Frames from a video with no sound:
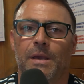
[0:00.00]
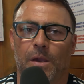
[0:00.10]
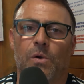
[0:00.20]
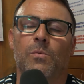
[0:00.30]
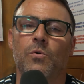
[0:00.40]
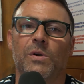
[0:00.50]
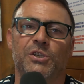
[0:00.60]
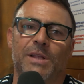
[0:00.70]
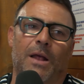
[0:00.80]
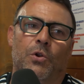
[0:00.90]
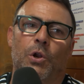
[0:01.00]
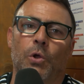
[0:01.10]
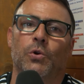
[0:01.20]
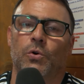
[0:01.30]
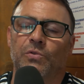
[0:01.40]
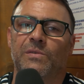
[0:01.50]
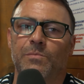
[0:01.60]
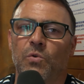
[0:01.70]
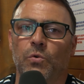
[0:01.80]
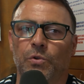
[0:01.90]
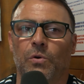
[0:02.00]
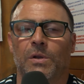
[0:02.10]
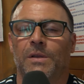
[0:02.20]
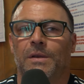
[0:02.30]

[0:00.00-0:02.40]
che comunque ci danno il loro contributo